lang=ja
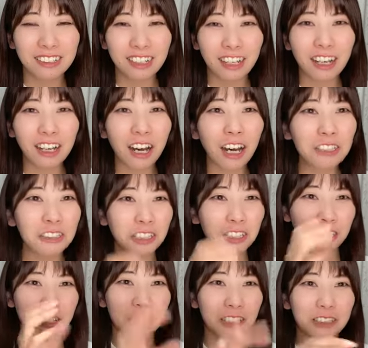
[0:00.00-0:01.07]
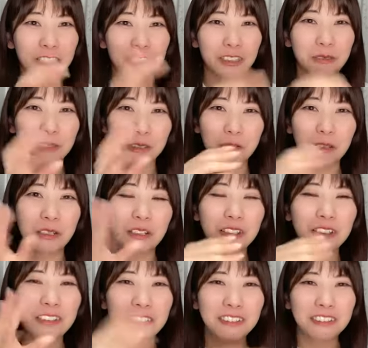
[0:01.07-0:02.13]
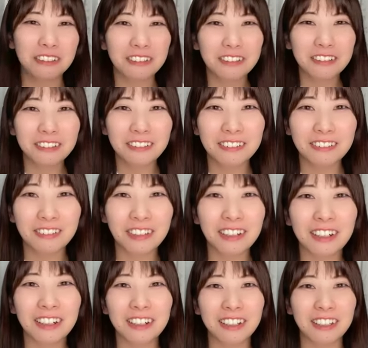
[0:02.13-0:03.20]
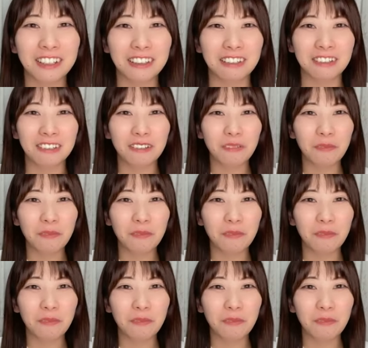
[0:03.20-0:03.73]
歯茎で噛んでる多分今わからないけど